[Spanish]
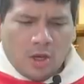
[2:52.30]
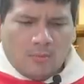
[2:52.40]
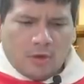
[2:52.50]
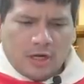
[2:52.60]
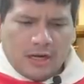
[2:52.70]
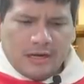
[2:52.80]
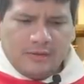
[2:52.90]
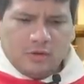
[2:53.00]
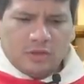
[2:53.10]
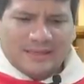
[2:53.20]
por el
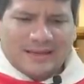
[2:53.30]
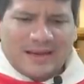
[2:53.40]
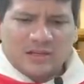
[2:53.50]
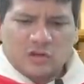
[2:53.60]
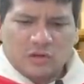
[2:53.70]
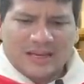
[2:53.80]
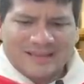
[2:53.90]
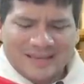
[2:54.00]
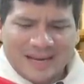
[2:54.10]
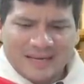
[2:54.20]
alivio descanso de
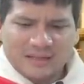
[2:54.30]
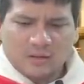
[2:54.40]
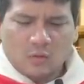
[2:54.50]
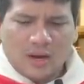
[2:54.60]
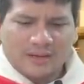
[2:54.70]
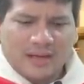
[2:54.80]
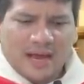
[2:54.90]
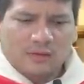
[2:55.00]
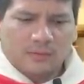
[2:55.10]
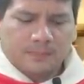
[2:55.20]
Andrés
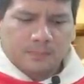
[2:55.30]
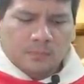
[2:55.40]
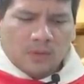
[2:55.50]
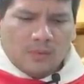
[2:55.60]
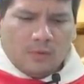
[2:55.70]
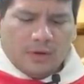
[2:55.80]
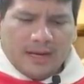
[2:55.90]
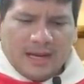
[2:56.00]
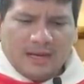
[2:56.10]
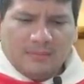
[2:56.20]
Guardado, por
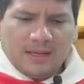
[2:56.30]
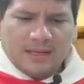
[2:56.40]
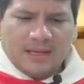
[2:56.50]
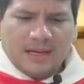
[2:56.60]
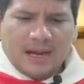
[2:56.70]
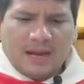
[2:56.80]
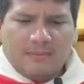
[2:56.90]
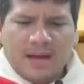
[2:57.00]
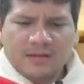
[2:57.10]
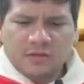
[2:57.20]
el alma de
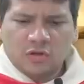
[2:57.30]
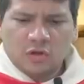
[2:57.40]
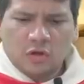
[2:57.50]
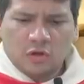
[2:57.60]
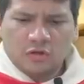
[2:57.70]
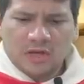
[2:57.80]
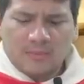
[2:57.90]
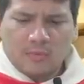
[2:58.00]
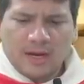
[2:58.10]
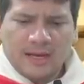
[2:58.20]
Amancio,
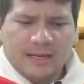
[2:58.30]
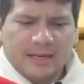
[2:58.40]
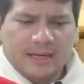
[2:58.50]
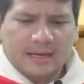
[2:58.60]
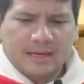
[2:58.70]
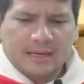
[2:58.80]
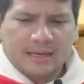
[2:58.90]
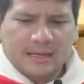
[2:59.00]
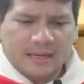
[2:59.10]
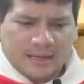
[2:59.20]
Samuel
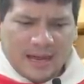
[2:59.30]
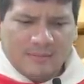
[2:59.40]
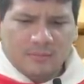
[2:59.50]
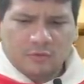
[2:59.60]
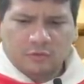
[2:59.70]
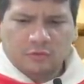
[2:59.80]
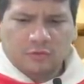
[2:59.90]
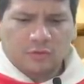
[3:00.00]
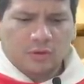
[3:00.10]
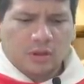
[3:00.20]
y Ramos,
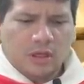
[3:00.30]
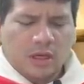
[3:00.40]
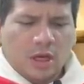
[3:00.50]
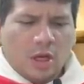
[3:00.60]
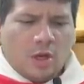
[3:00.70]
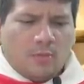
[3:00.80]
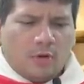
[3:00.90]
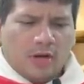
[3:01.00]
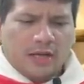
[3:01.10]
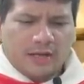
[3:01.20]

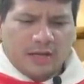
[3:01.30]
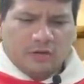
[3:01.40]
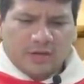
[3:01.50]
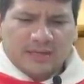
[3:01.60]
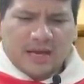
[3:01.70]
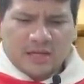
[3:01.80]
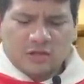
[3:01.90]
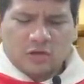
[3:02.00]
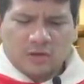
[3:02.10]
por el eterno descanso